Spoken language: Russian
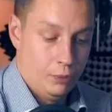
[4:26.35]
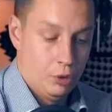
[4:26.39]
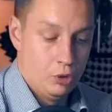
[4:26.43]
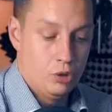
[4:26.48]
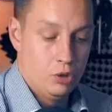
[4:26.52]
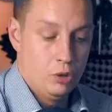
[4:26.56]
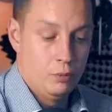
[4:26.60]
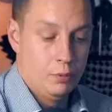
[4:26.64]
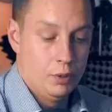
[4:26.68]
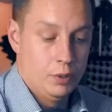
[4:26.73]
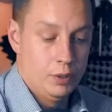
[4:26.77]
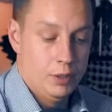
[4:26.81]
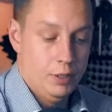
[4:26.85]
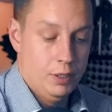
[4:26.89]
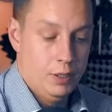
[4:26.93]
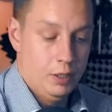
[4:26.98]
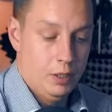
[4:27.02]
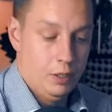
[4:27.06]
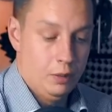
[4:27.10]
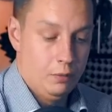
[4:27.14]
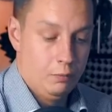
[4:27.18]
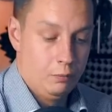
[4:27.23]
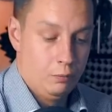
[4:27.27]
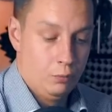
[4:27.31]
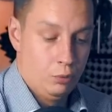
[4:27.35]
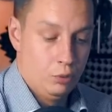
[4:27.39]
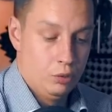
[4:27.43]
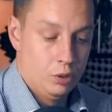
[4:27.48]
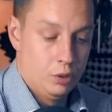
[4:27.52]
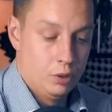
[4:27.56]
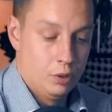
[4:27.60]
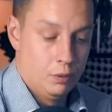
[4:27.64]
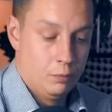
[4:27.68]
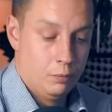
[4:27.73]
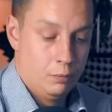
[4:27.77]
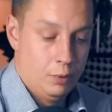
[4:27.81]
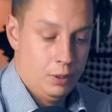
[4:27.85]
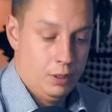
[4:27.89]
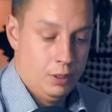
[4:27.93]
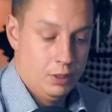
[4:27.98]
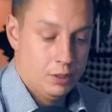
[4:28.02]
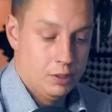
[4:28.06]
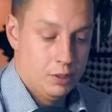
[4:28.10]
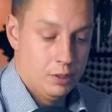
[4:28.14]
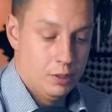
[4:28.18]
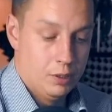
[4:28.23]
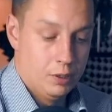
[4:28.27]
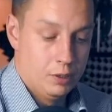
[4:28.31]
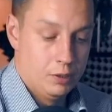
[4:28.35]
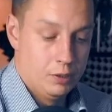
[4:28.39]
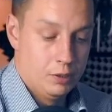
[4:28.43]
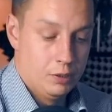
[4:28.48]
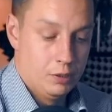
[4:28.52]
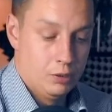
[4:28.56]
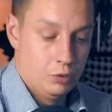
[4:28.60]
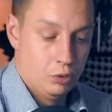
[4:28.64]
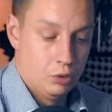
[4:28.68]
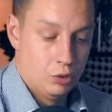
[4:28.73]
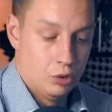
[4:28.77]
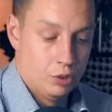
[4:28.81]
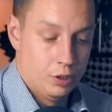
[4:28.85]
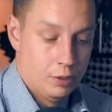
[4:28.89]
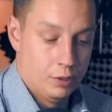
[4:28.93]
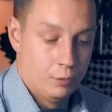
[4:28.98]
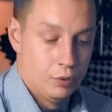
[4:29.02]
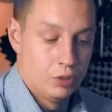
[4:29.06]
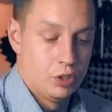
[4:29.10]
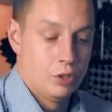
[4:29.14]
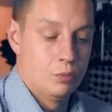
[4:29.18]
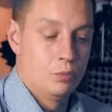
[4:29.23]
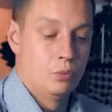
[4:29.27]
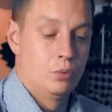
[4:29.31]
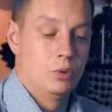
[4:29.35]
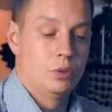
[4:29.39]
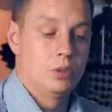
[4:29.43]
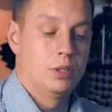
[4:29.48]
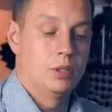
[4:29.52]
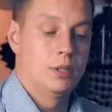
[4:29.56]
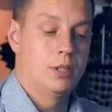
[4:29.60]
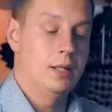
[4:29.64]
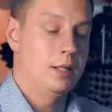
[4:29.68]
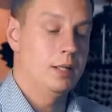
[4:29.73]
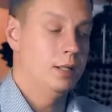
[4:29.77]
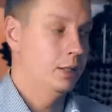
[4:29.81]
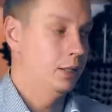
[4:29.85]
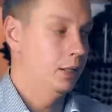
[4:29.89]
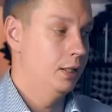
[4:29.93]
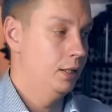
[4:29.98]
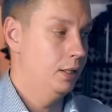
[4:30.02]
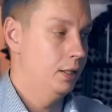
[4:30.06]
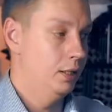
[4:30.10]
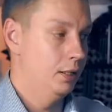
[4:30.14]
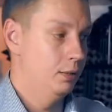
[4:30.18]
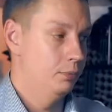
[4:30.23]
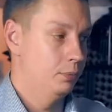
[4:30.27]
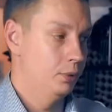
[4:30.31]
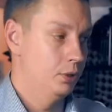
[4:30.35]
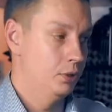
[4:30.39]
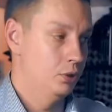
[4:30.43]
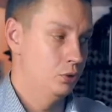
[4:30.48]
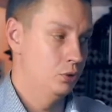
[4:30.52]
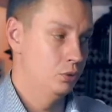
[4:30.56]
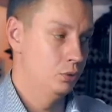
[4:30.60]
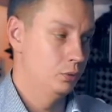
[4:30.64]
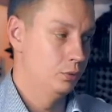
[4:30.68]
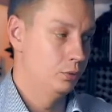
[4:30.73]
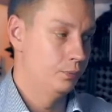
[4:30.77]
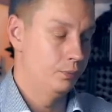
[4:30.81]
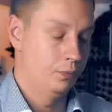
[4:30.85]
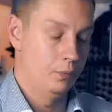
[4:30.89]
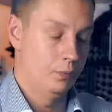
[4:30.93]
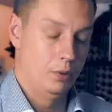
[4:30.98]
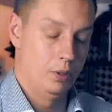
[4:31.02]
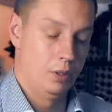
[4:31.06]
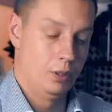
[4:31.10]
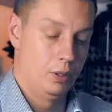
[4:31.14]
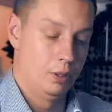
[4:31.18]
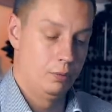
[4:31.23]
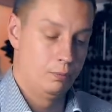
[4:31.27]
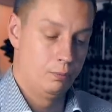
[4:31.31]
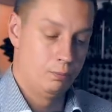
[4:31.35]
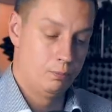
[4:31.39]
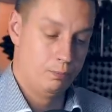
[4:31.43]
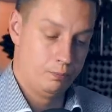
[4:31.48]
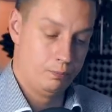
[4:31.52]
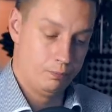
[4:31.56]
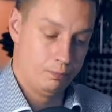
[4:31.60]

Причем модель будет близкая к ДТОшке. Почему это так, я поясню а,